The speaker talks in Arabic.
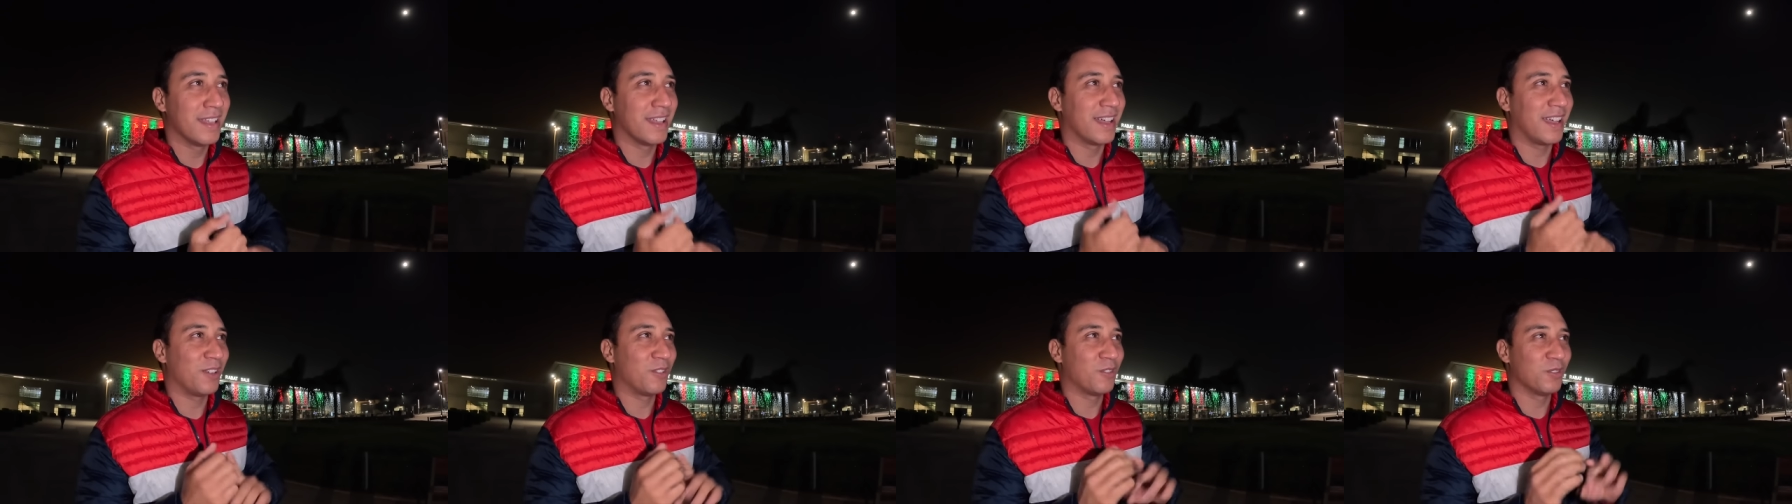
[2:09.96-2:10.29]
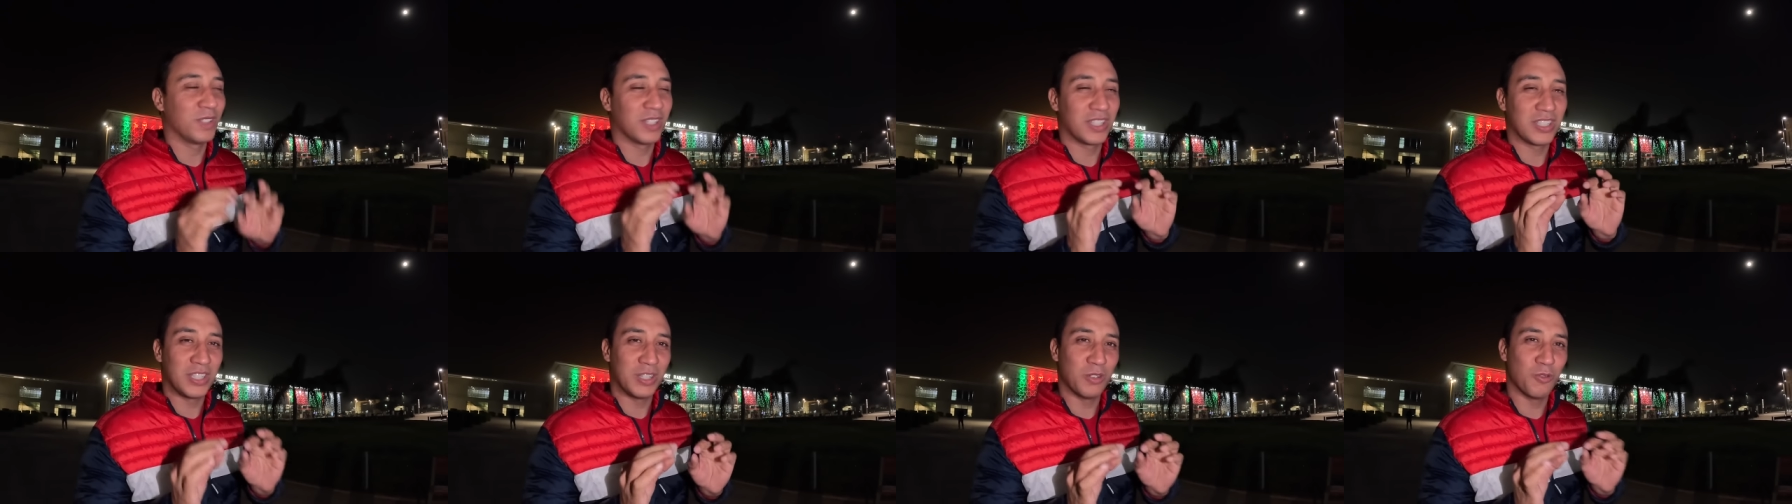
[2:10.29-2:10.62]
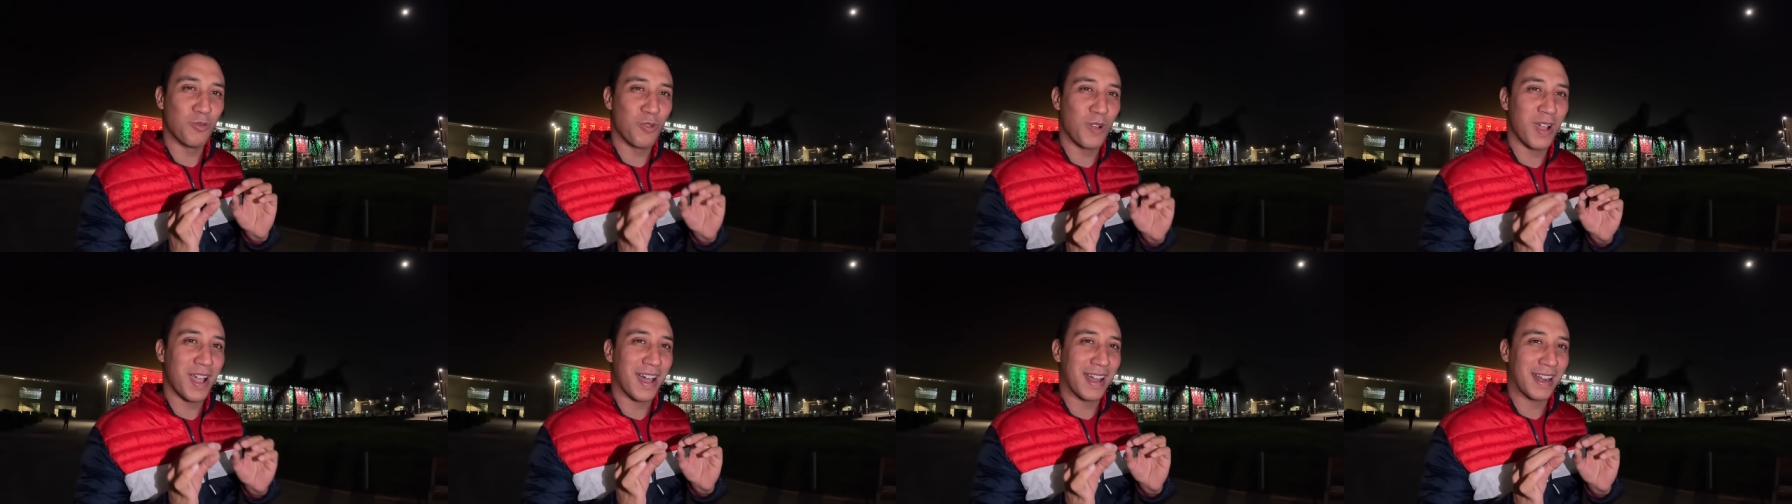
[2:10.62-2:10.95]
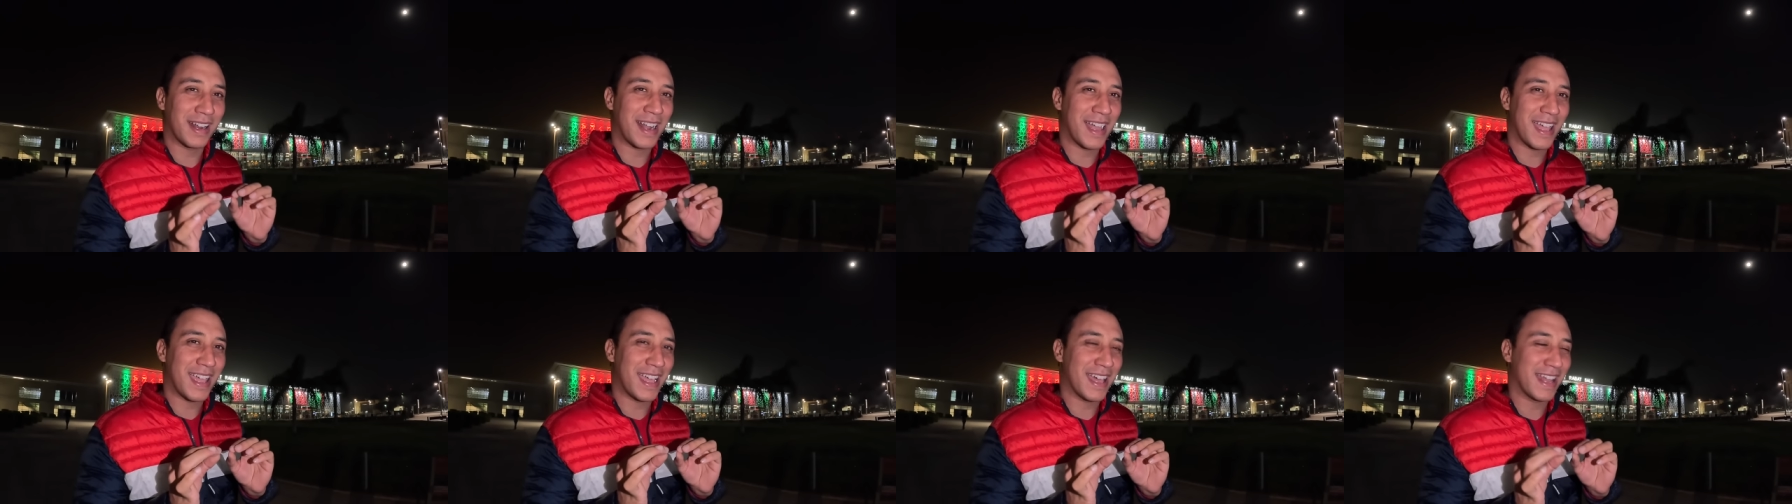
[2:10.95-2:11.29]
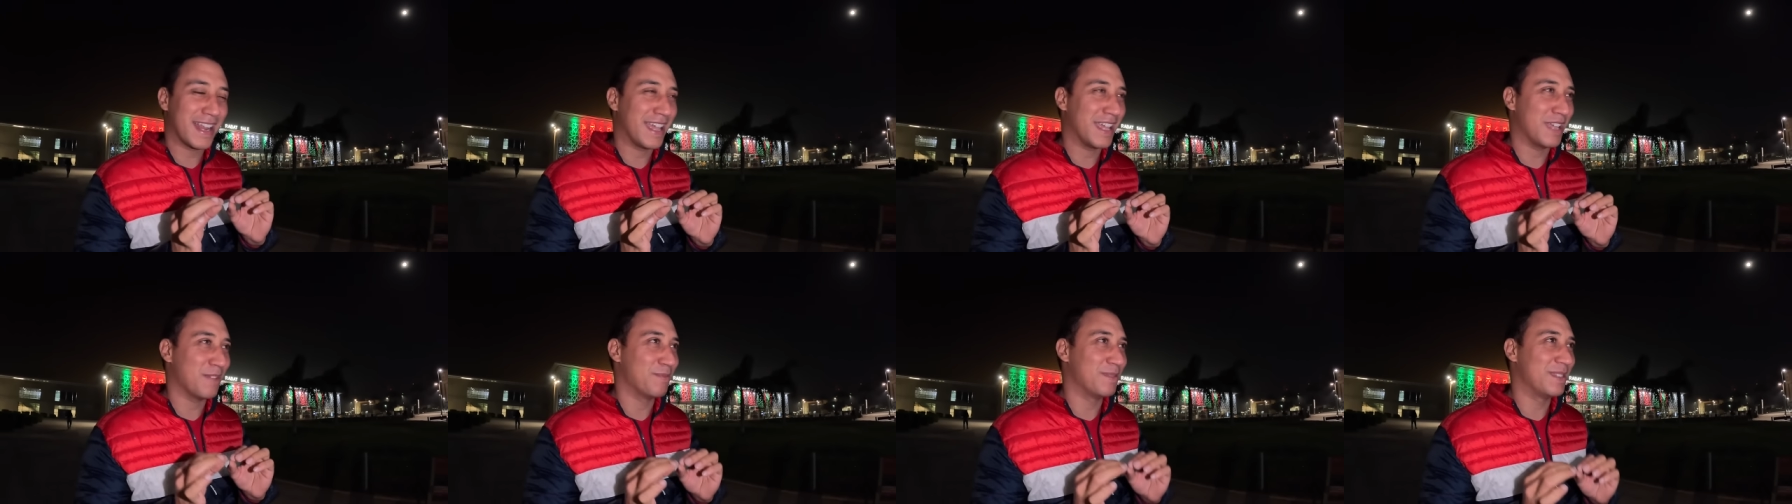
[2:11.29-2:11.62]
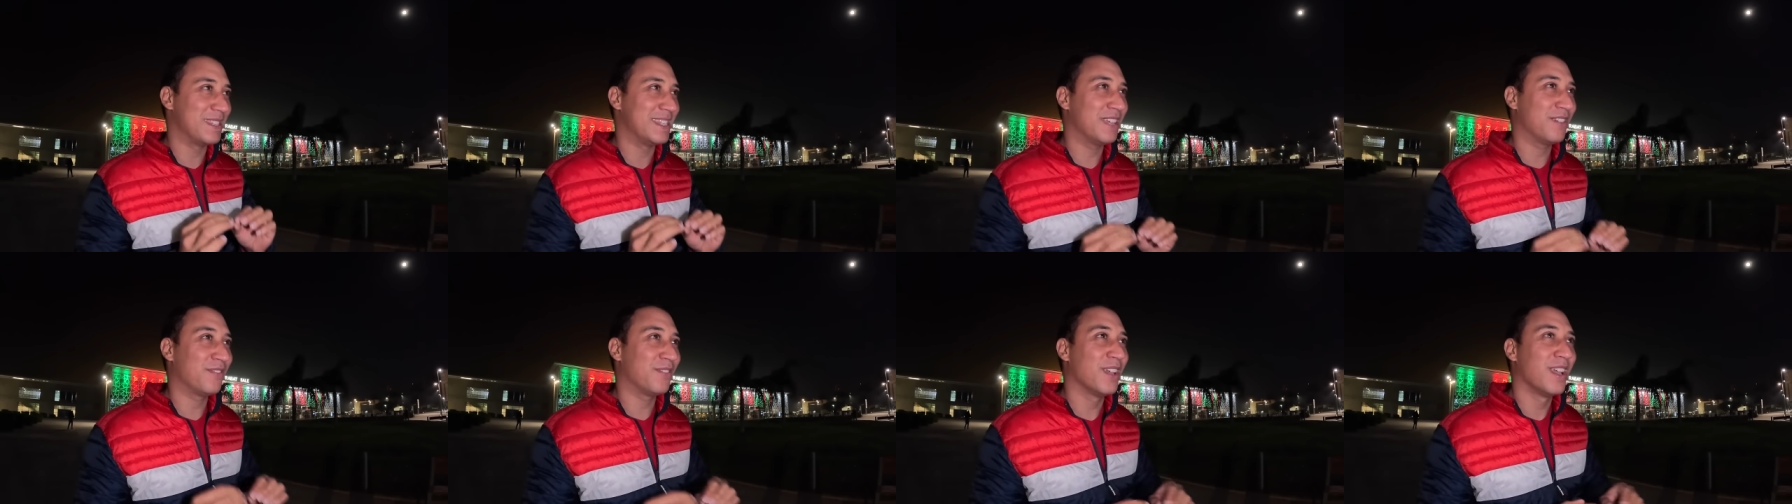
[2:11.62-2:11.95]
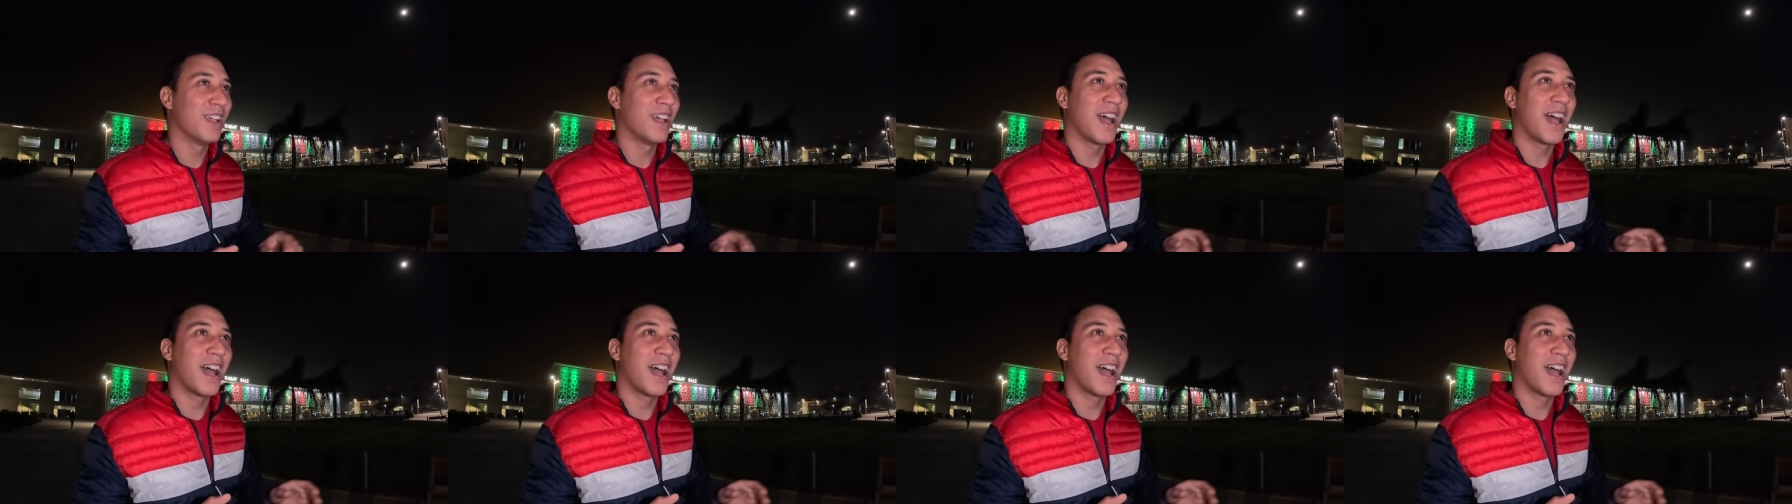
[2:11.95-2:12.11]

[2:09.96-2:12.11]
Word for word: غيكون داكشي واعر رائع رائع بزاف